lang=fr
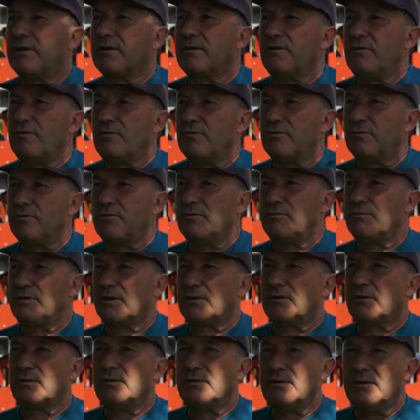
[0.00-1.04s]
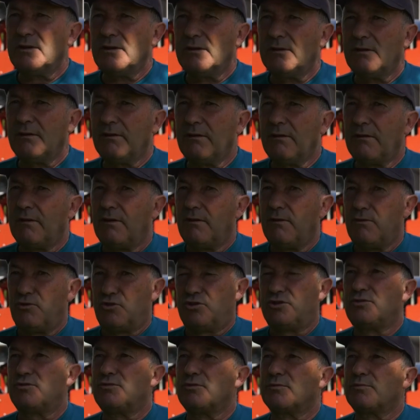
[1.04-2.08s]
la réunion du mercredi,
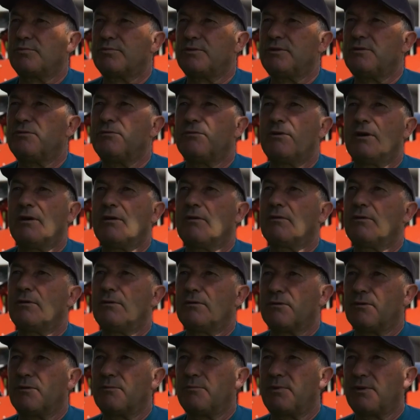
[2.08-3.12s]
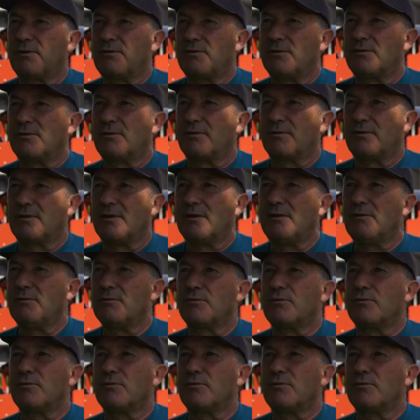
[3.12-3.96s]
J'étais surpris de voir euh, tant de personnes que ça, de